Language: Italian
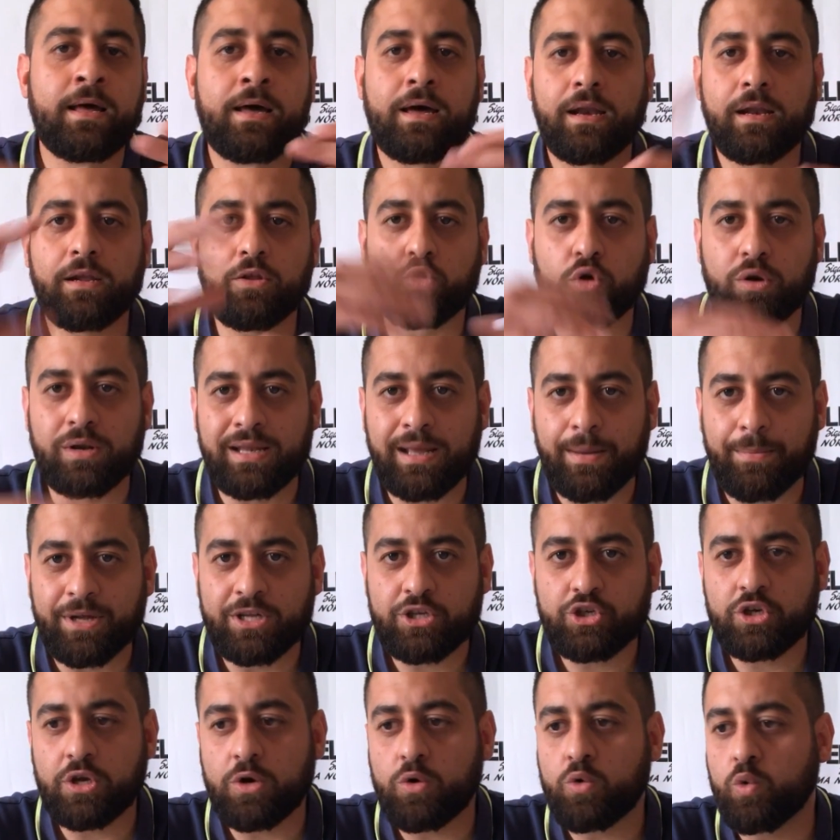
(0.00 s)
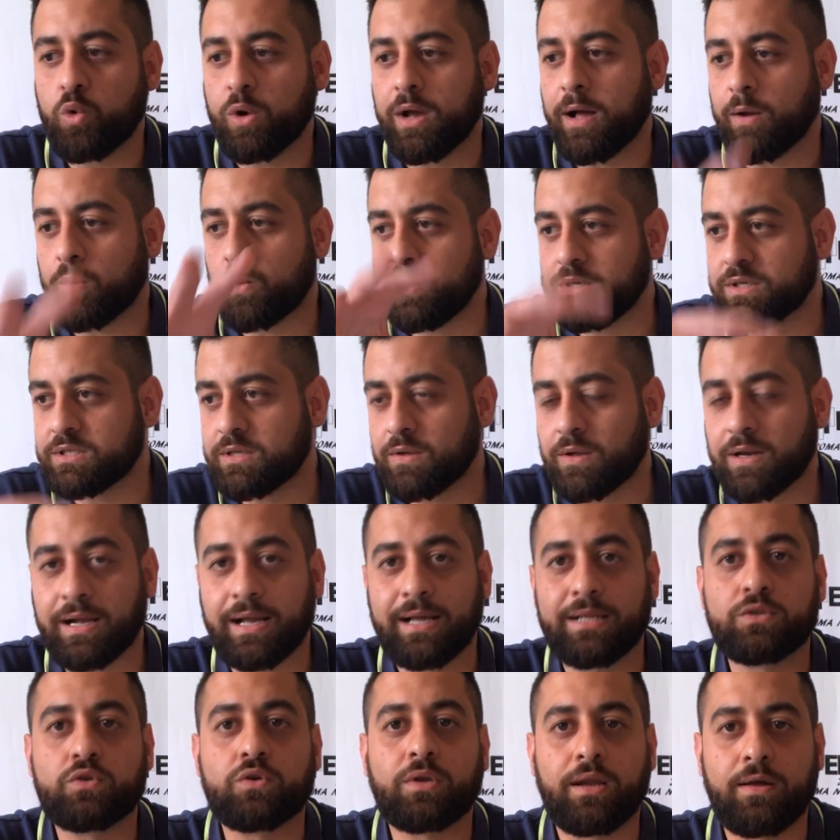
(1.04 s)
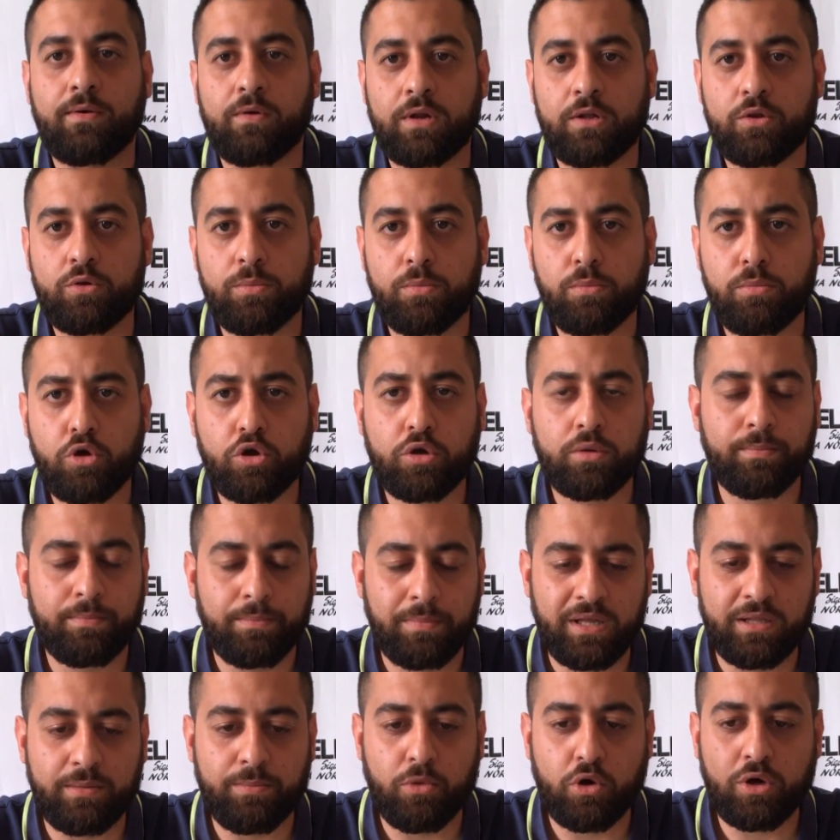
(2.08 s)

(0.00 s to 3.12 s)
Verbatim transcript: ritorniamo a Gianluca questo ragazzo ha lavorato in Mad